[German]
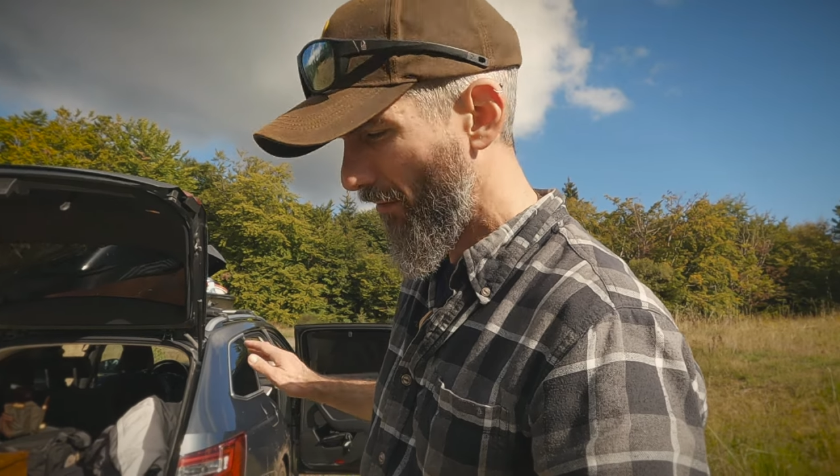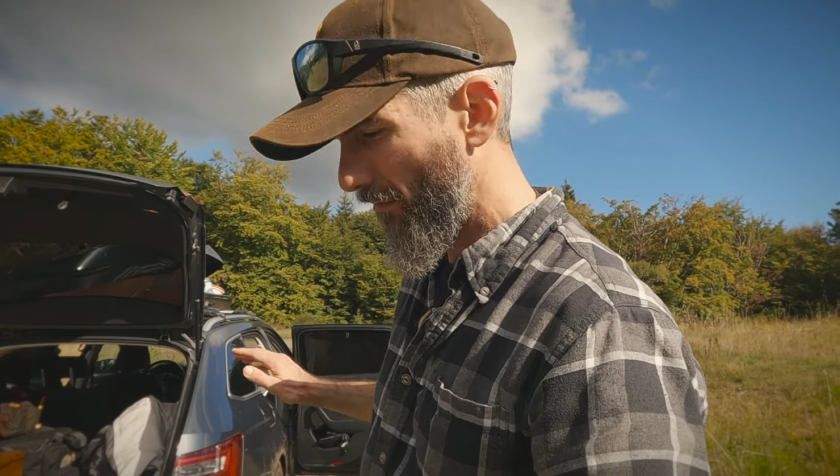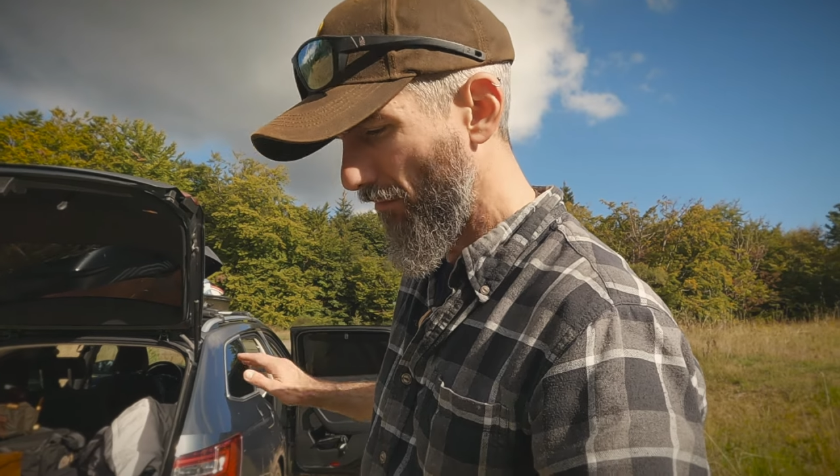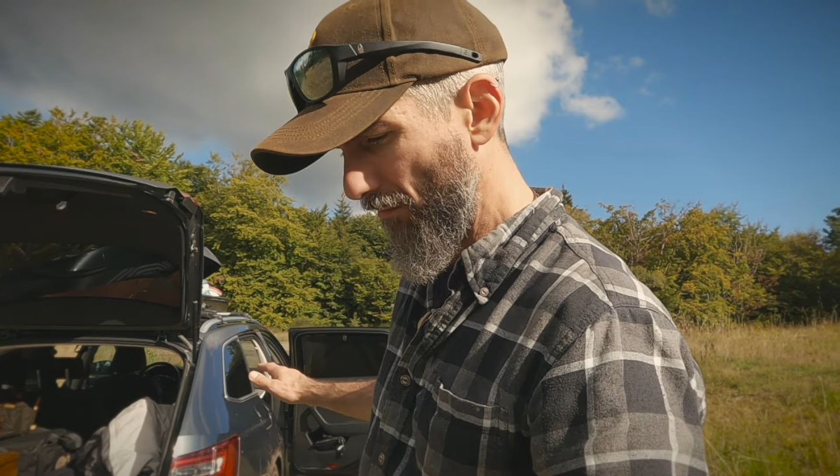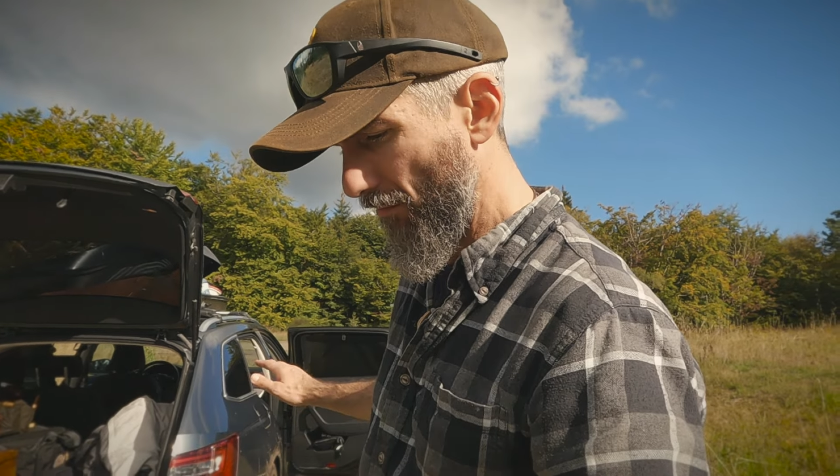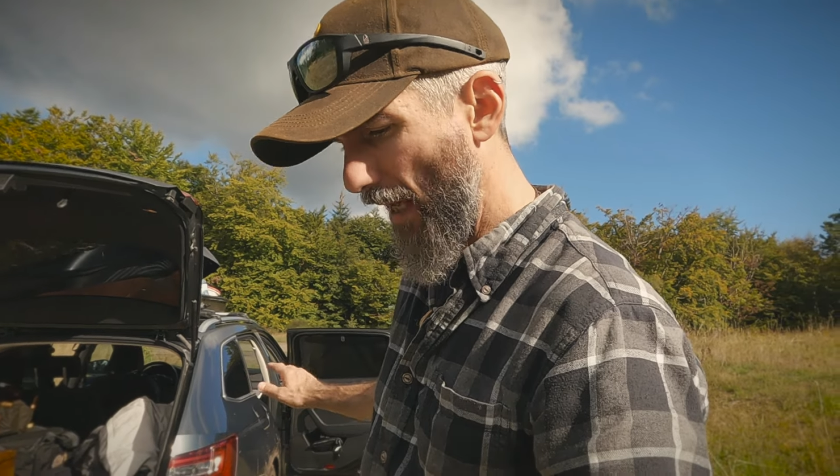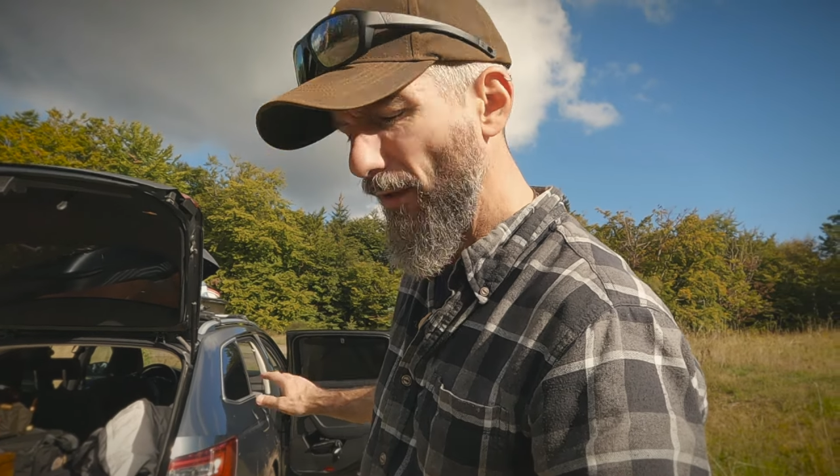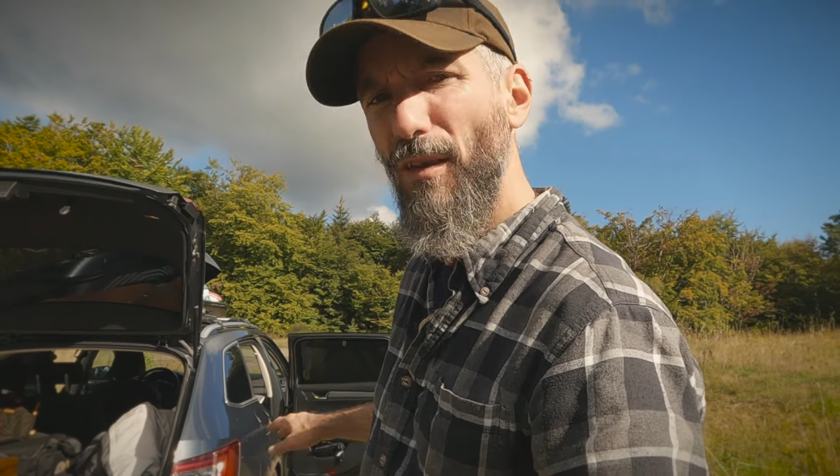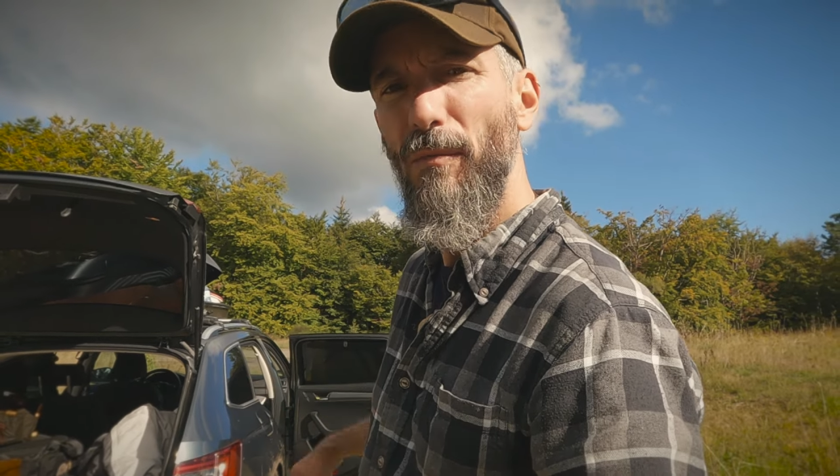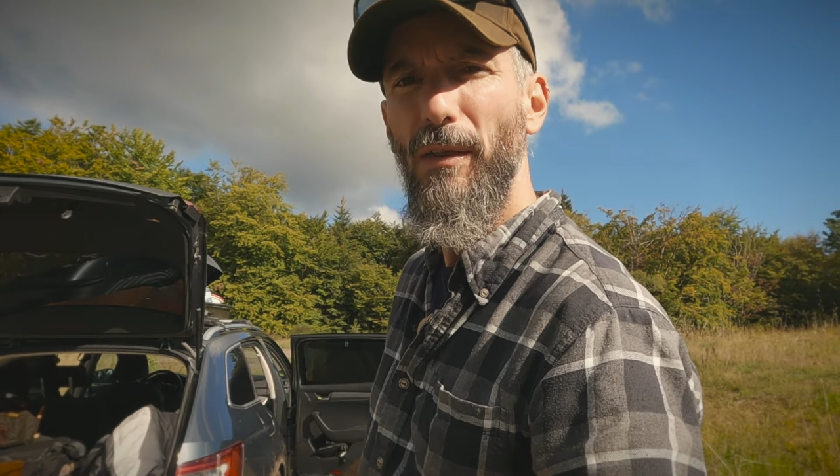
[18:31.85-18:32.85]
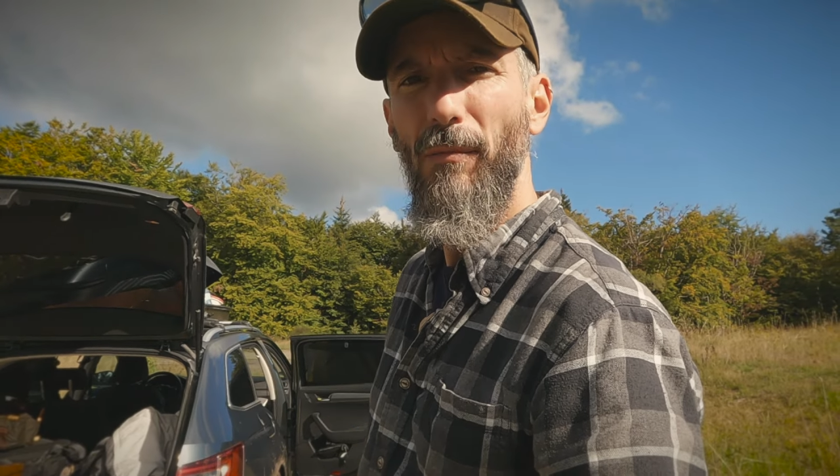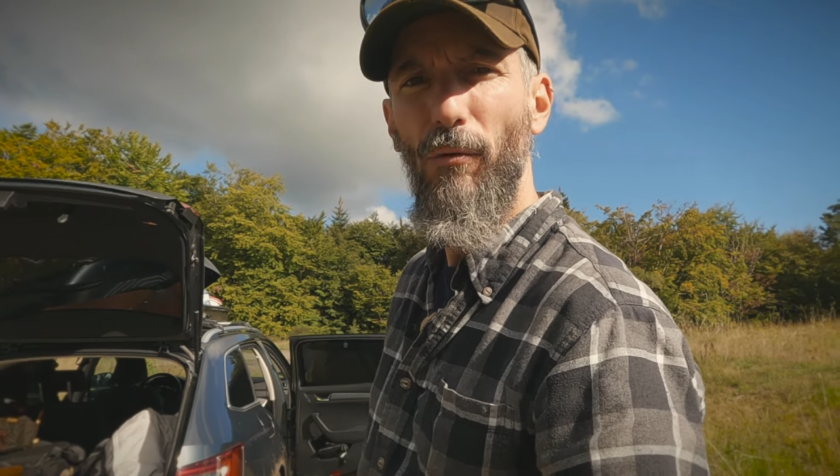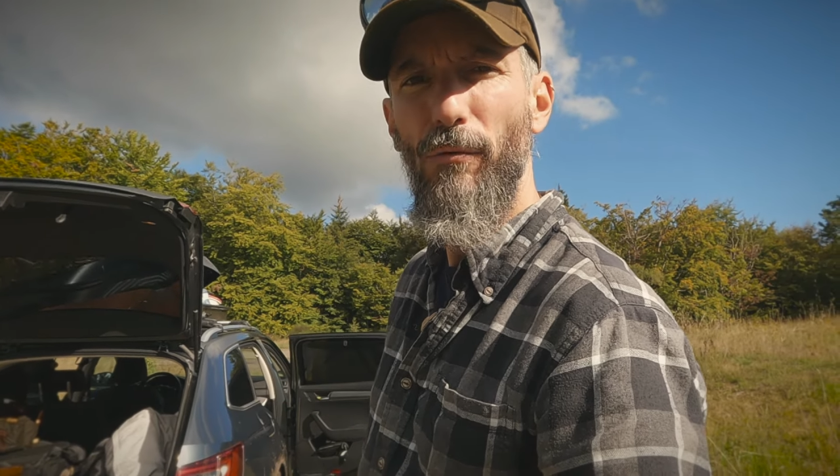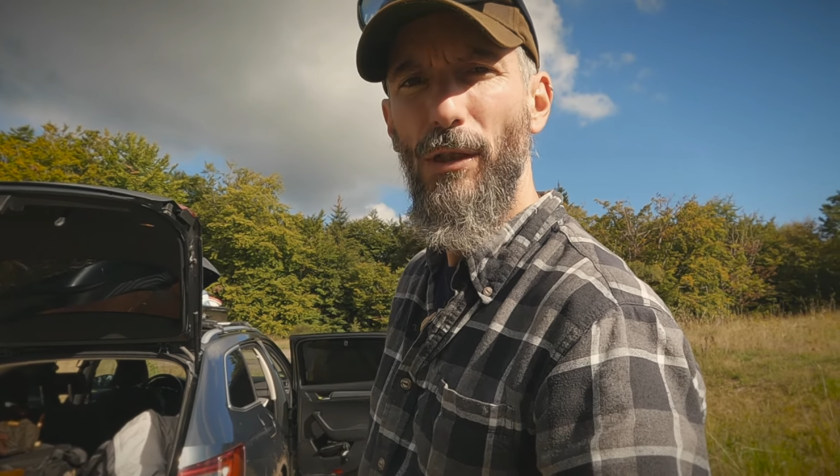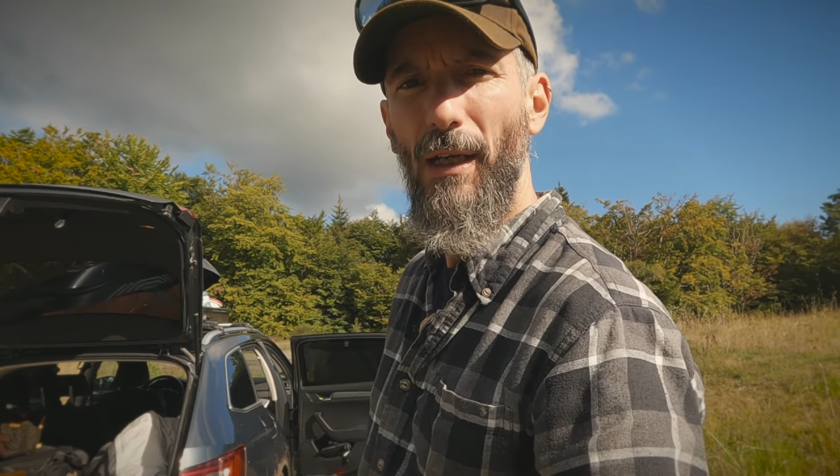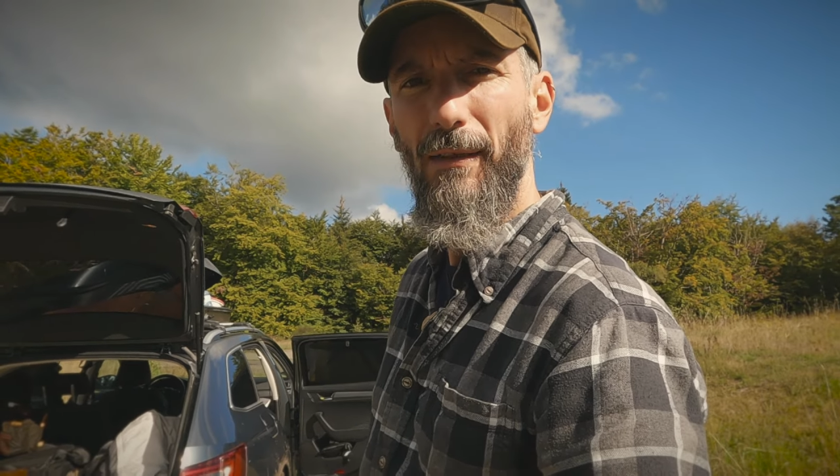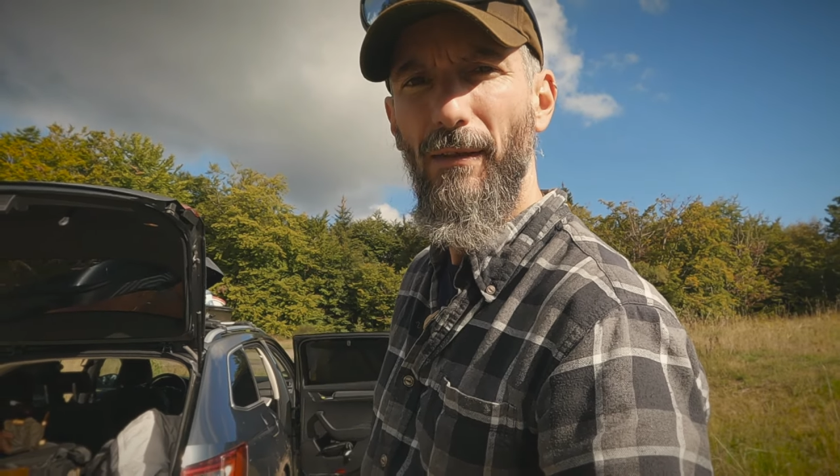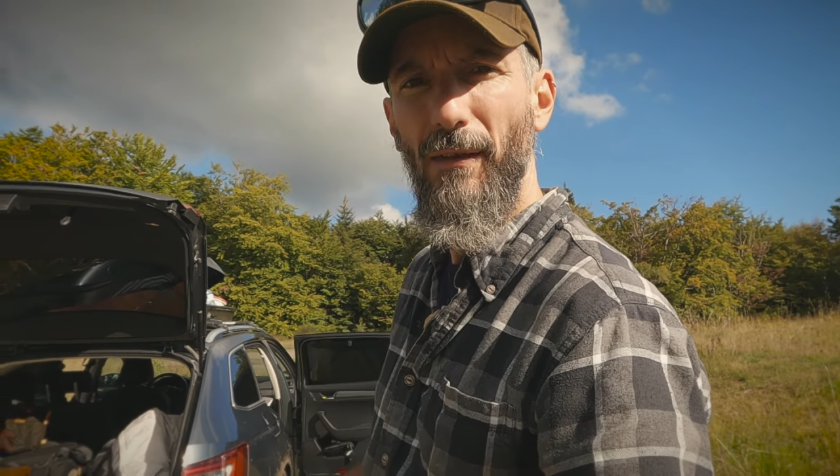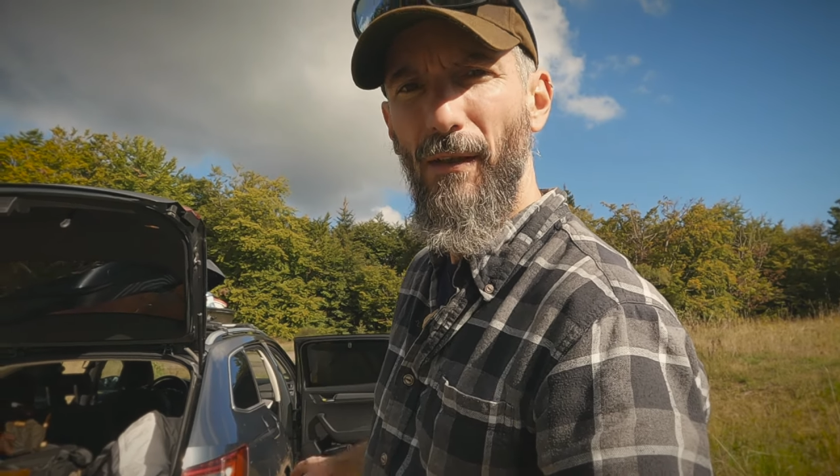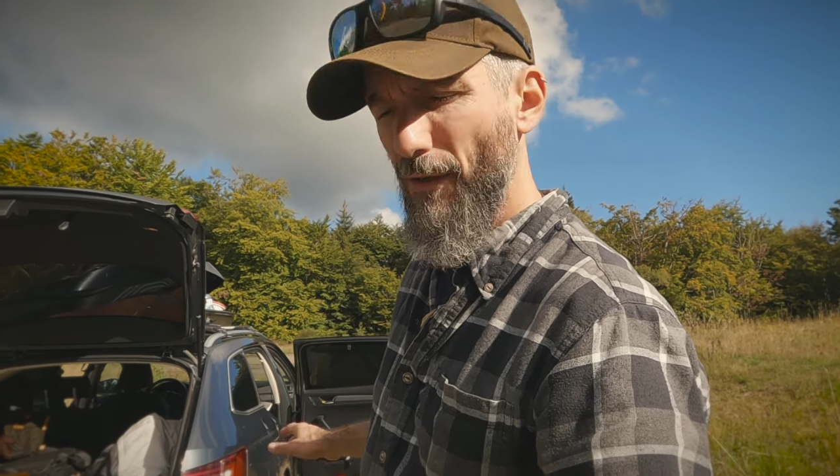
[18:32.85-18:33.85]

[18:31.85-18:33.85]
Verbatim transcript: machen das mit dem Kühlschrank